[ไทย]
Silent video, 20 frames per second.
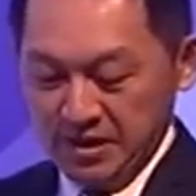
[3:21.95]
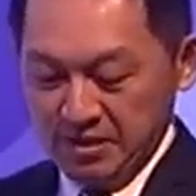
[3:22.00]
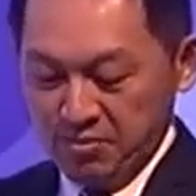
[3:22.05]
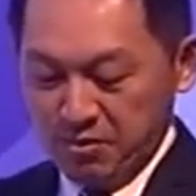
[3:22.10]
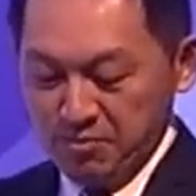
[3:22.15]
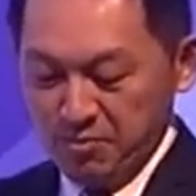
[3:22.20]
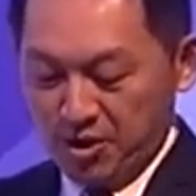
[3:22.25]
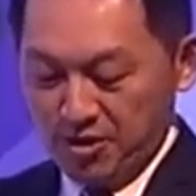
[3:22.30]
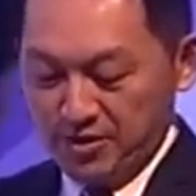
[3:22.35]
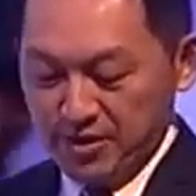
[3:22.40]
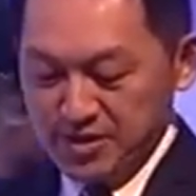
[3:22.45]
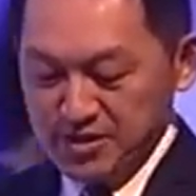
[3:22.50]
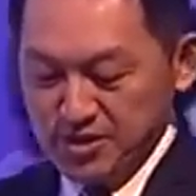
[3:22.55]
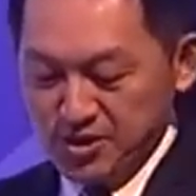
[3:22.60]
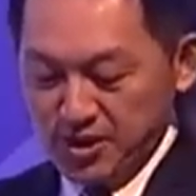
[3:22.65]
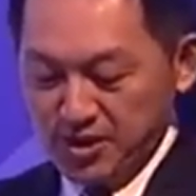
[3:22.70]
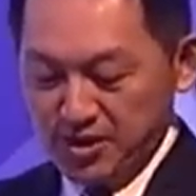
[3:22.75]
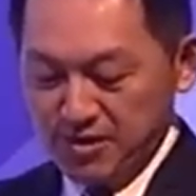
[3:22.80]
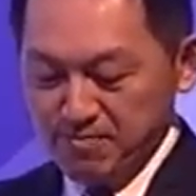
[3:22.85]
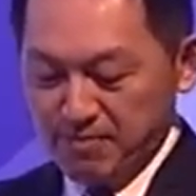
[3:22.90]
ผมขอเรียน
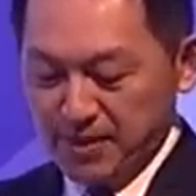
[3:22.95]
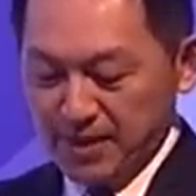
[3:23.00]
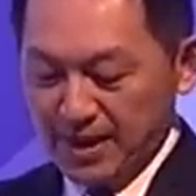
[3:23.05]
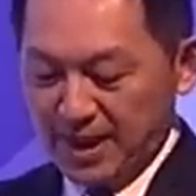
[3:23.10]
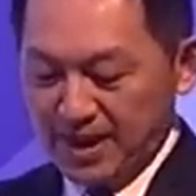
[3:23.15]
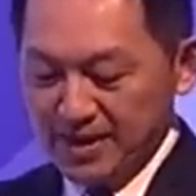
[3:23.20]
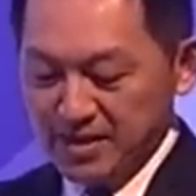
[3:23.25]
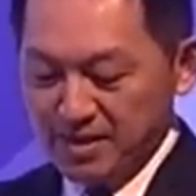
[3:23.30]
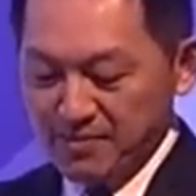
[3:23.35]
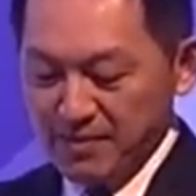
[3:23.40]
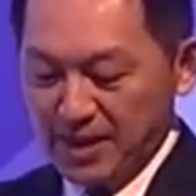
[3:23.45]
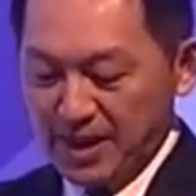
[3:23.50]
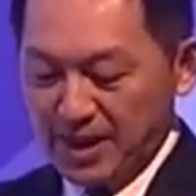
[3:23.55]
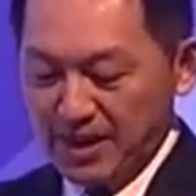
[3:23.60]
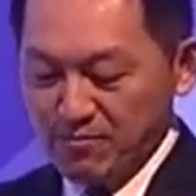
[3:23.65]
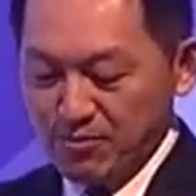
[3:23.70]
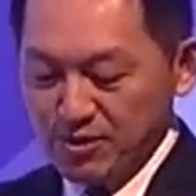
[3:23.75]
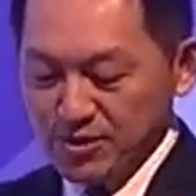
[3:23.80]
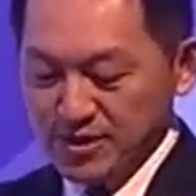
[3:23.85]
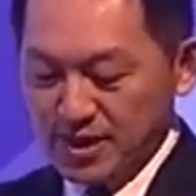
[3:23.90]
เชิญประธานกรรมกา
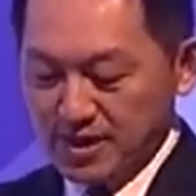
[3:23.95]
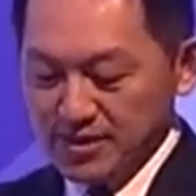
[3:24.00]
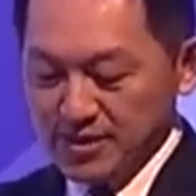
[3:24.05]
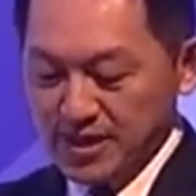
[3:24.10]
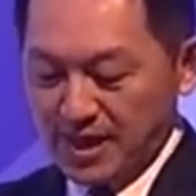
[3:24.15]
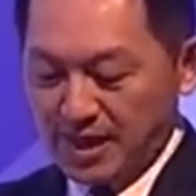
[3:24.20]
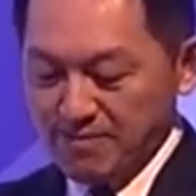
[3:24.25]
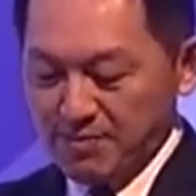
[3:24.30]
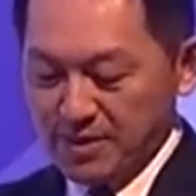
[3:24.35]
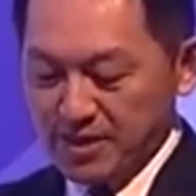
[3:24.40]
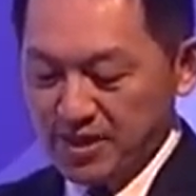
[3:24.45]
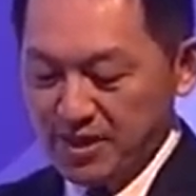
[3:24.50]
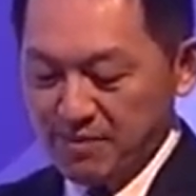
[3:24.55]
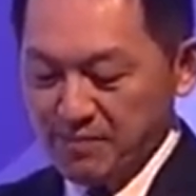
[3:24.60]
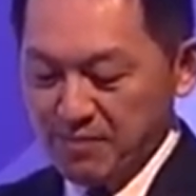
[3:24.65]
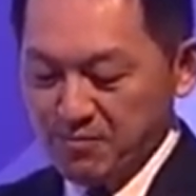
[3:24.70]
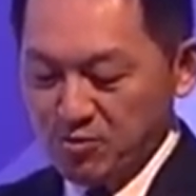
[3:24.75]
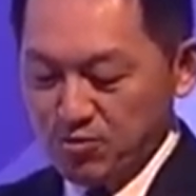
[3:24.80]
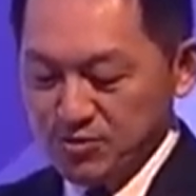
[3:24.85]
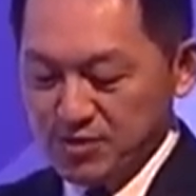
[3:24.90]
รบริษัทสหพัฒน
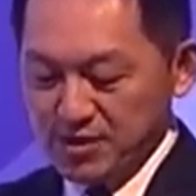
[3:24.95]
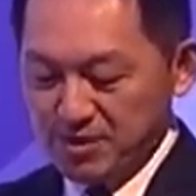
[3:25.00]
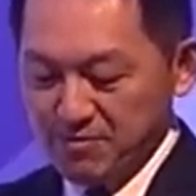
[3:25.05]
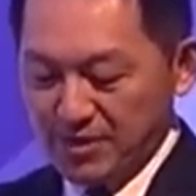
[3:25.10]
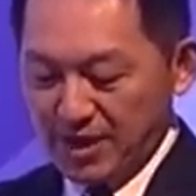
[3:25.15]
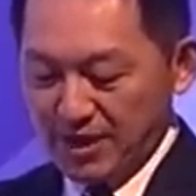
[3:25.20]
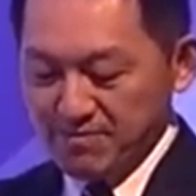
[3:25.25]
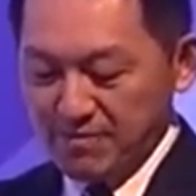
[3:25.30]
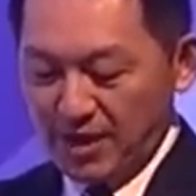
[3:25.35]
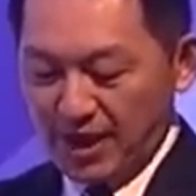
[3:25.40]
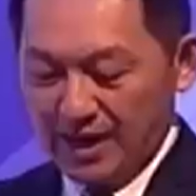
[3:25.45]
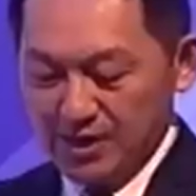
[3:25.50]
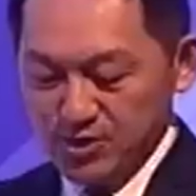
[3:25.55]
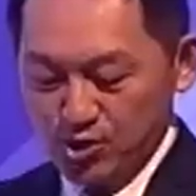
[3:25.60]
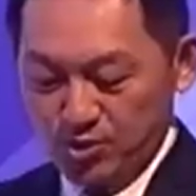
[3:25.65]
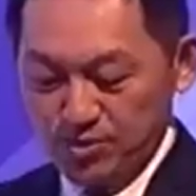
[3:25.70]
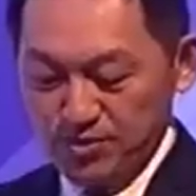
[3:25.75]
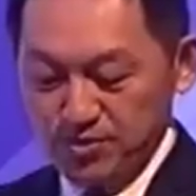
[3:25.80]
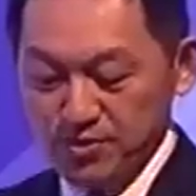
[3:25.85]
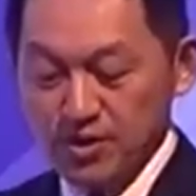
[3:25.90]
พิบูลจำกัดมหาช
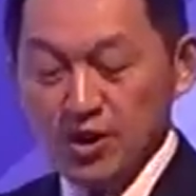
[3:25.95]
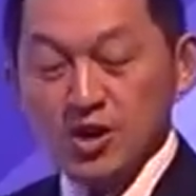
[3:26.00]
น